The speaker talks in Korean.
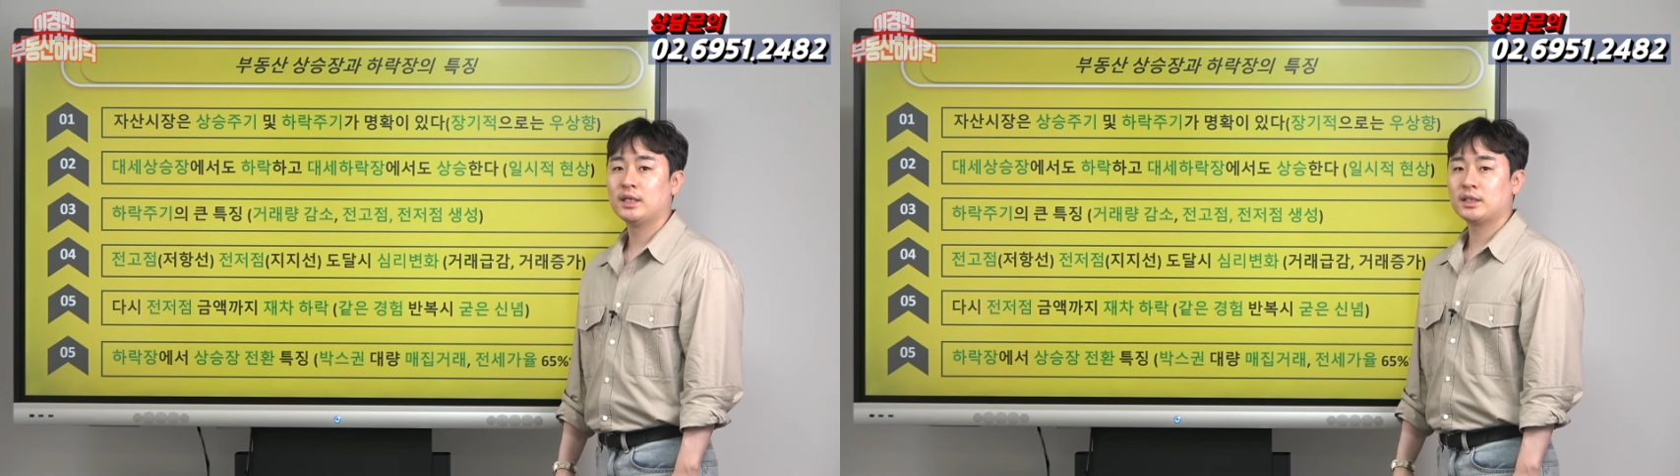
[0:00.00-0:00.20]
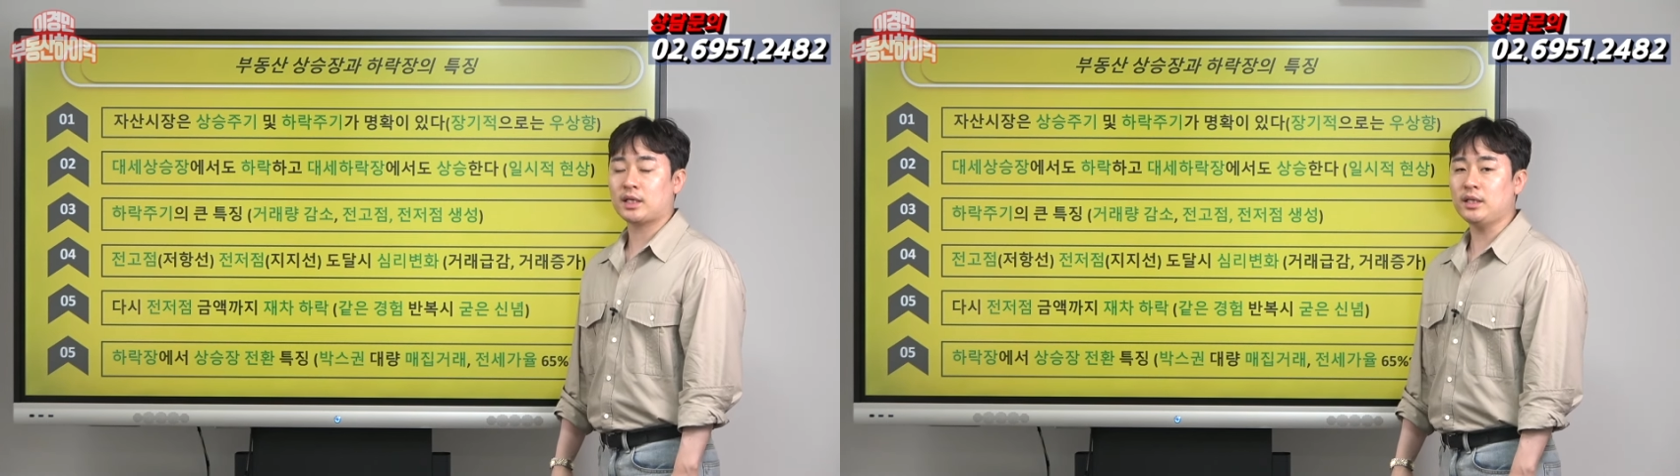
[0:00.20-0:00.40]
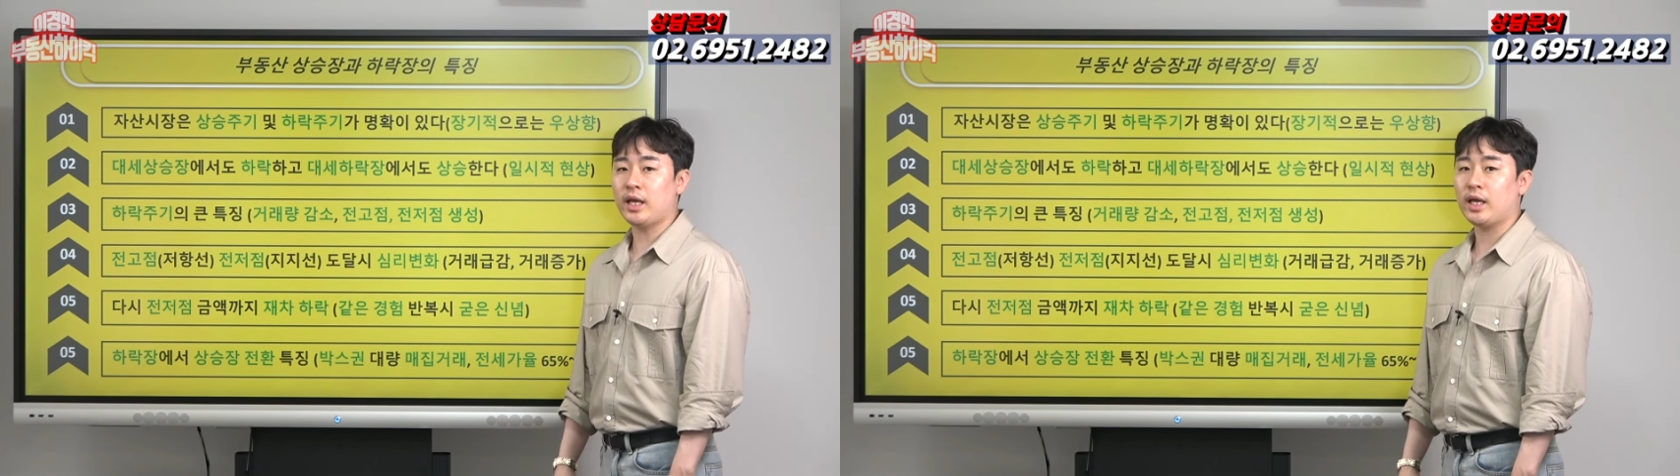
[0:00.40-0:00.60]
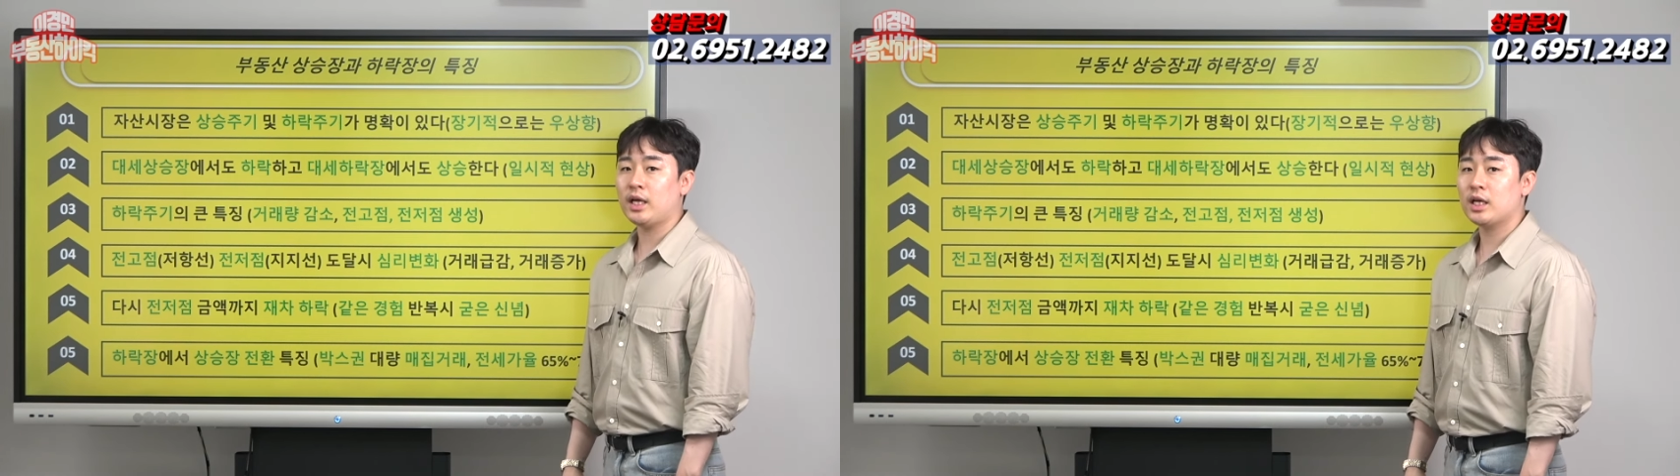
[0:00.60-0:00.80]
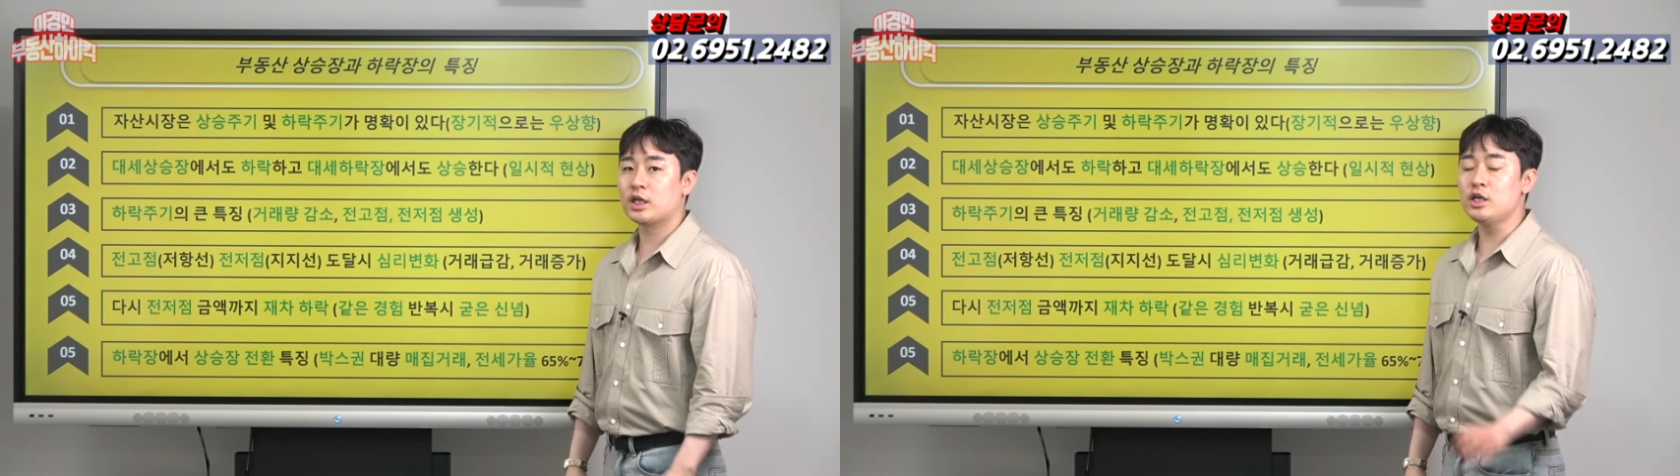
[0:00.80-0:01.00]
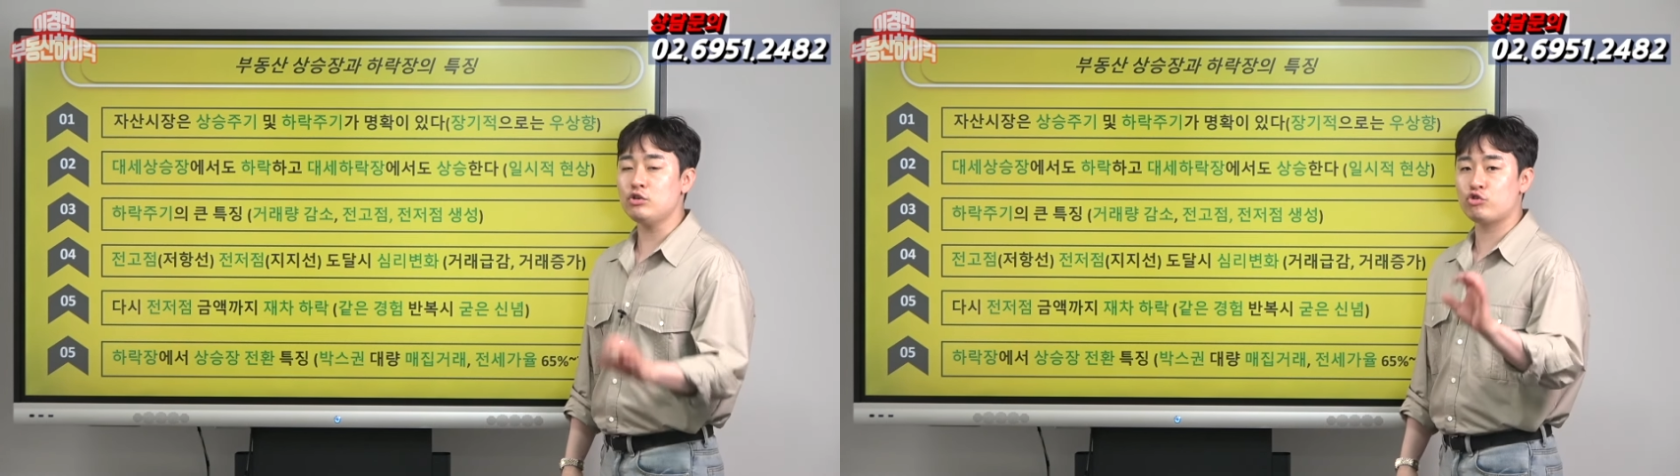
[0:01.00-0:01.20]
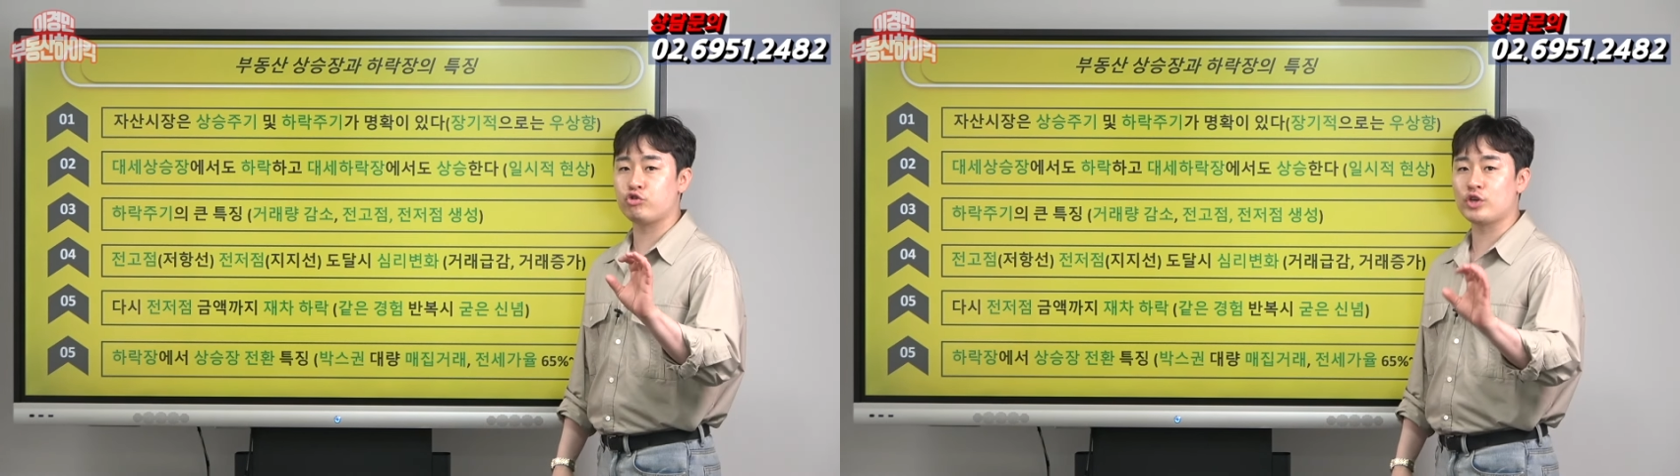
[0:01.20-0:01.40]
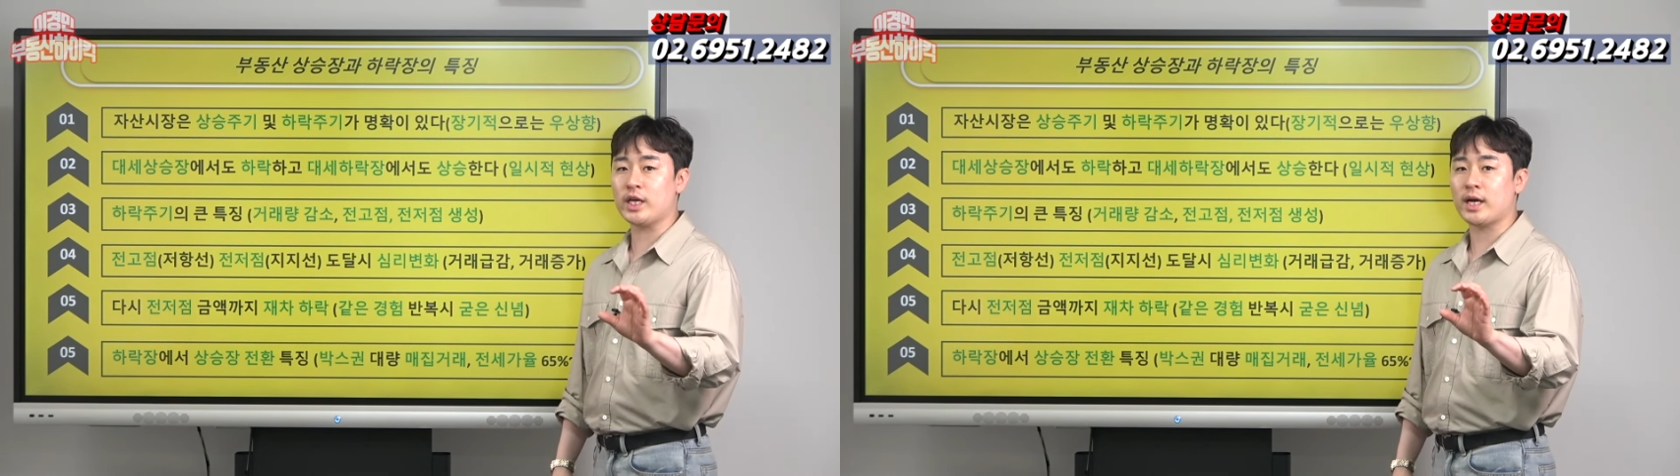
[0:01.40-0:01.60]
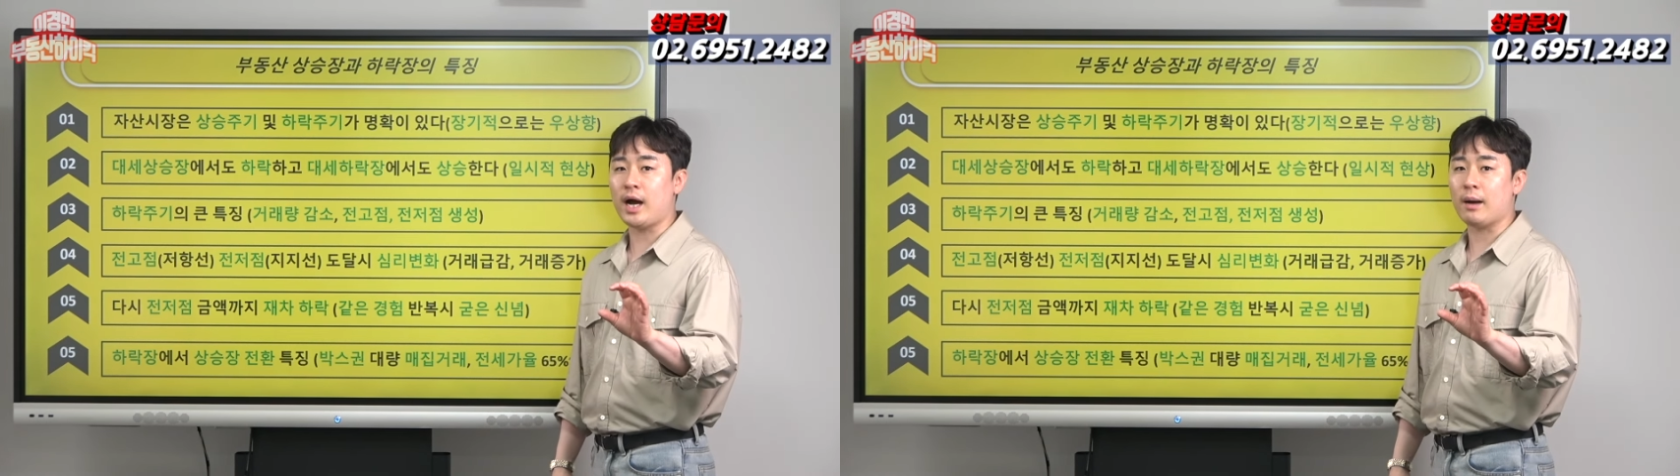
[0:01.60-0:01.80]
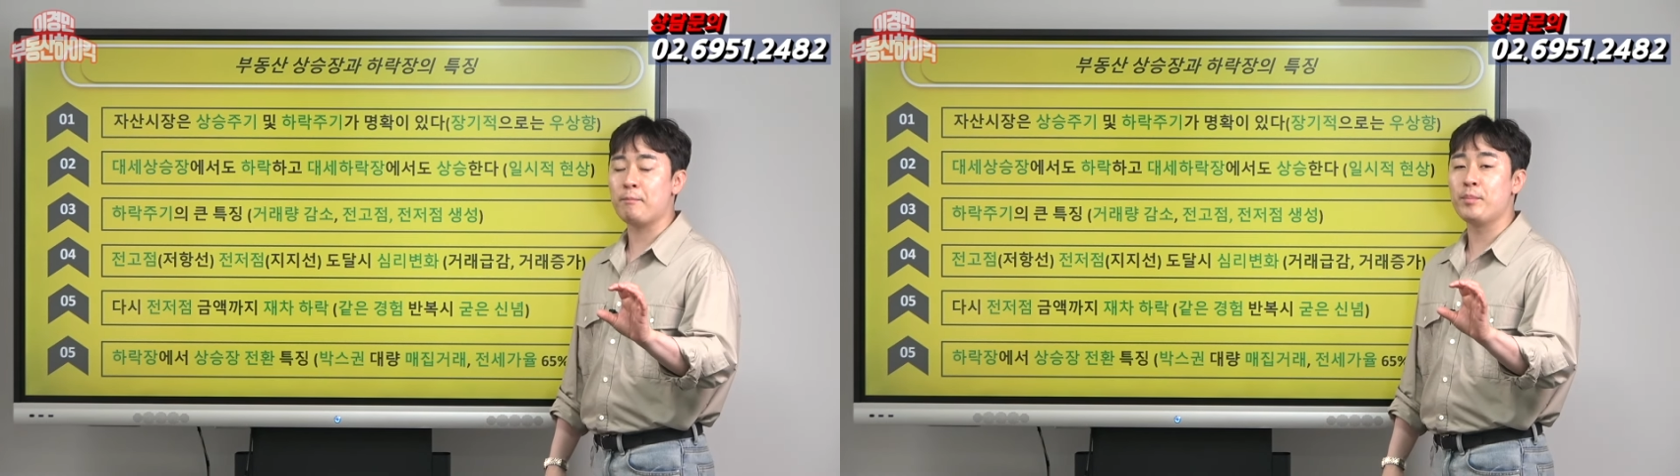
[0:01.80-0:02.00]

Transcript: 자 근데 그 주기가